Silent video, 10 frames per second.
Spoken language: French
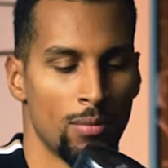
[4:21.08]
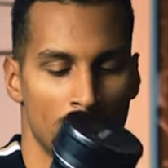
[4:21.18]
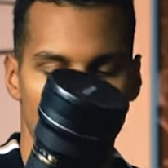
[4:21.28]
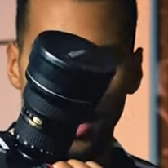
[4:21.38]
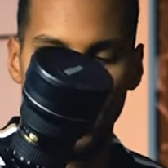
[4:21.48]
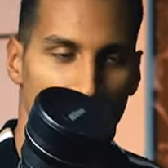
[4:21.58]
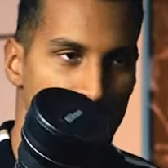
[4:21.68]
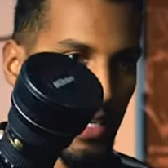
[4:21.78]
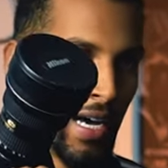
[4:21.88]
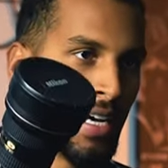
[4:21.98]
parce que ça c'est vrai
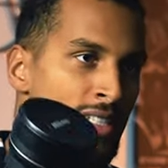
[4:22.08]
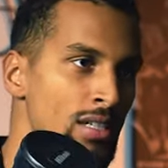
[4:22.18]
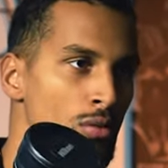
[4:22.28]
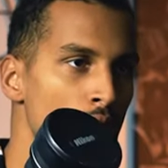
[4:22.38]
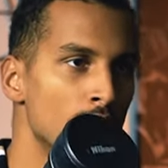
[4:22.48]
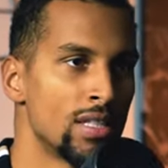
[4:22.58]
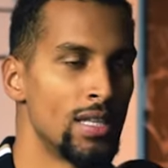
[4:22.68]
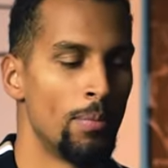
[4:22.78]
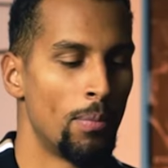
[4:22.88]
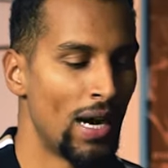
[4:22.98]
que c'est assez lourd,
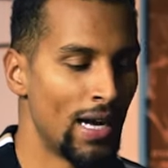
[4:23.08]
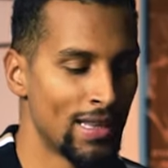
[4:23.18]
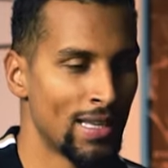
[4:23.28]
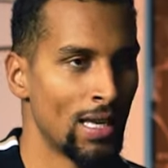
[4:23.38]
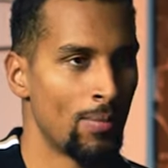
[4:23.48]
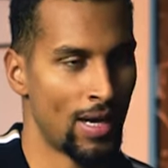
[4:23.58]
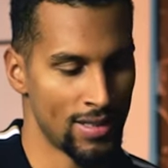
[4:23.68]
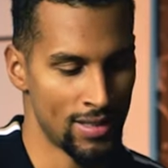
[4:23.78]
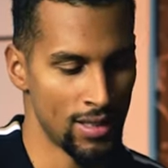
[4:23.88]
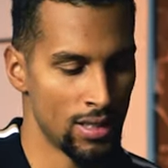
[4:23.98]
c'est pas très
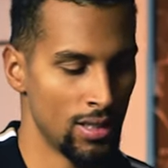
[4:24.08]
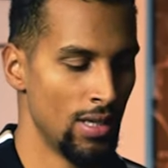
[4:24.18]
pratique.